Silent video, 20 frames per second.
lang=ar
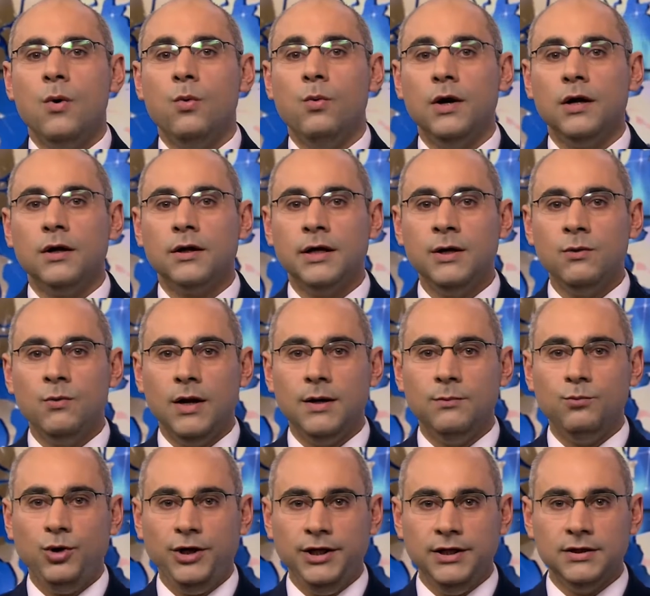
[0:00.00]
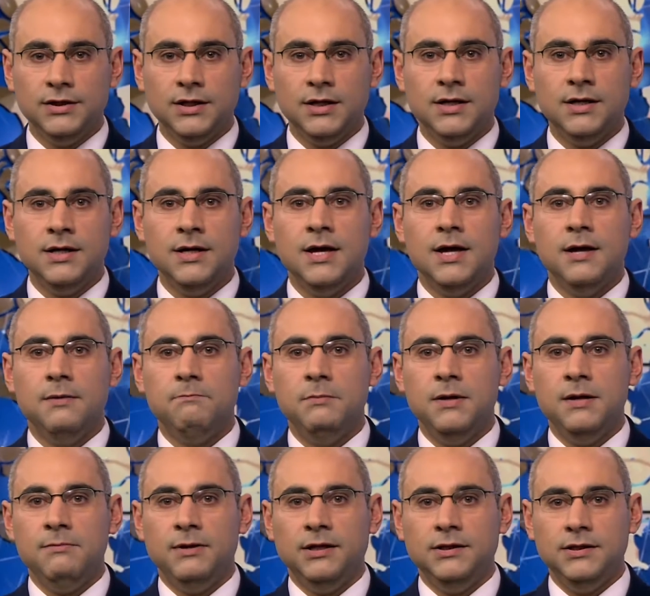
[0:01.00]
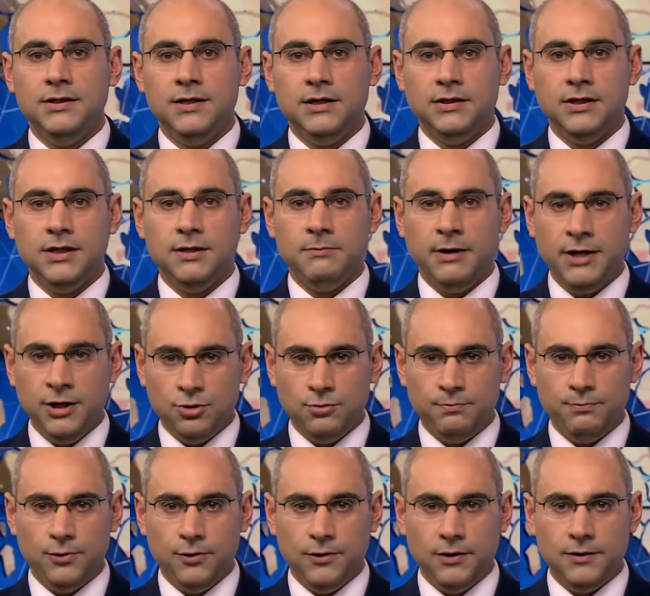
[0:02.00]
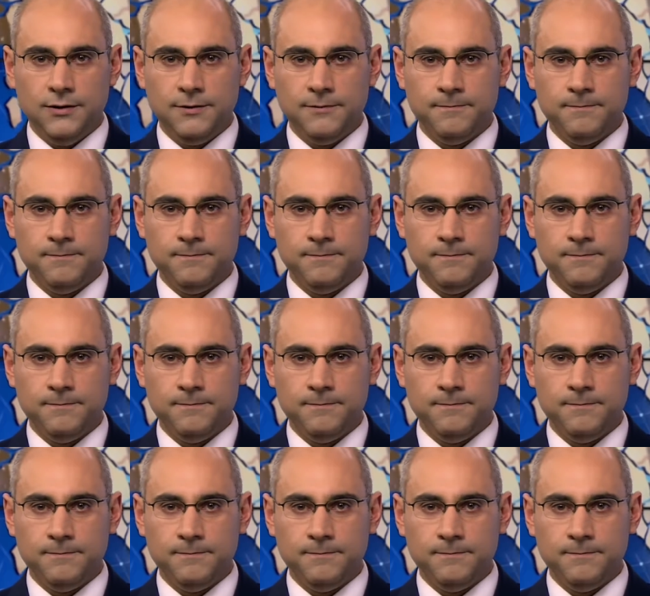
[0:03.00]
والقوى المحيطة بمدينة ماريوبول